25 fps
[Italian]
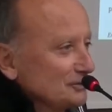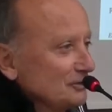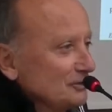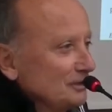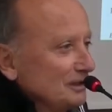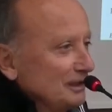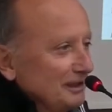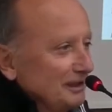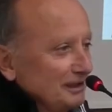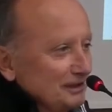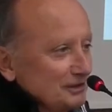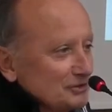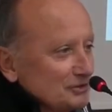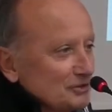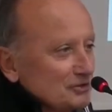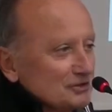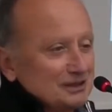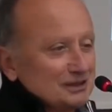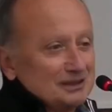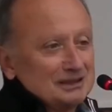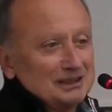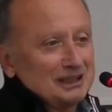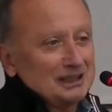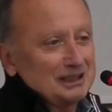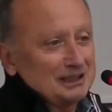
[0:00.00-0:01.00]
a
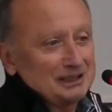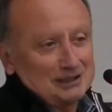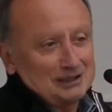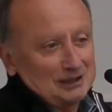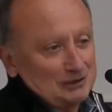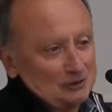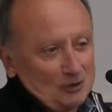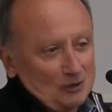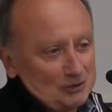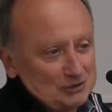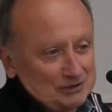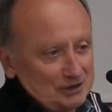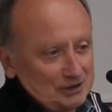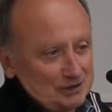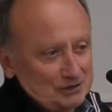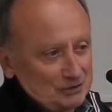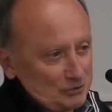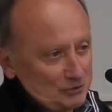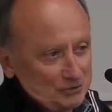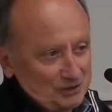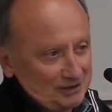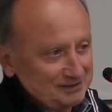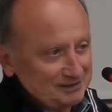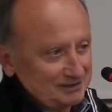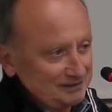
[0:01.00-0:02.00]
sostenere la nostra
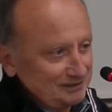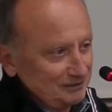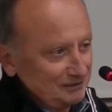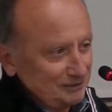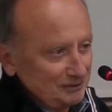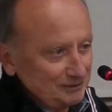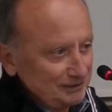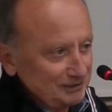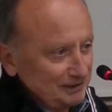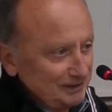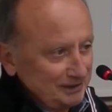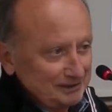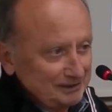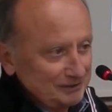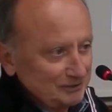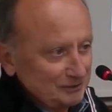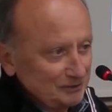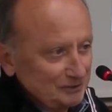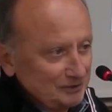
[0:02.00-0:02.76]
associazione. Ecco.